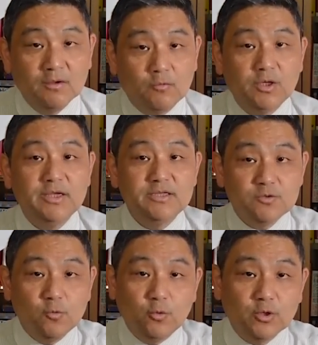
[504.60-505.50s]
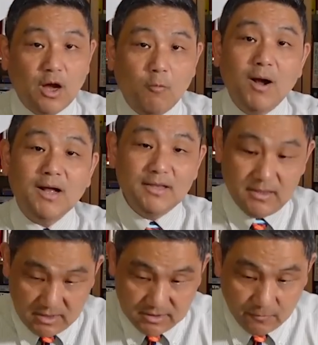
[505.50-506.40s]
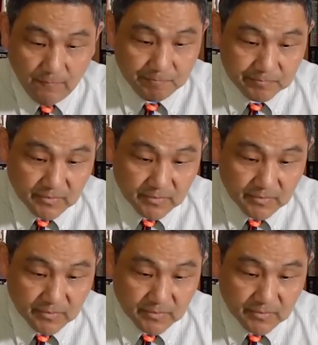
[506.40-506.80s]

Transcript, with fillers: これいつ起こるかわかんないですよ。